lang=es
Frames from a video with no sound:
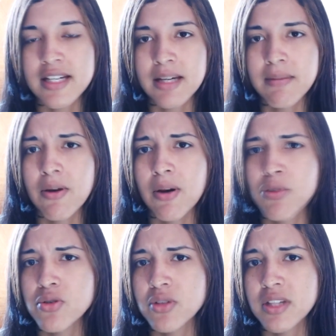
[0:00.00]
ya que veo
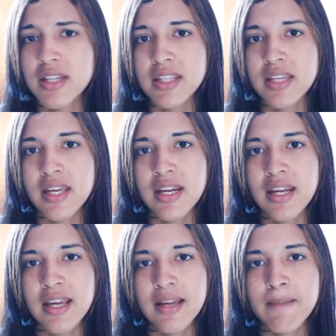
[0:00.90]
que muchos de ustedes
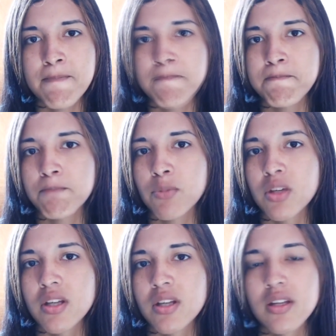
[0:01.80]

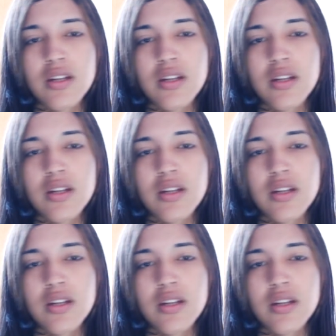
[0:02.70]
tienen,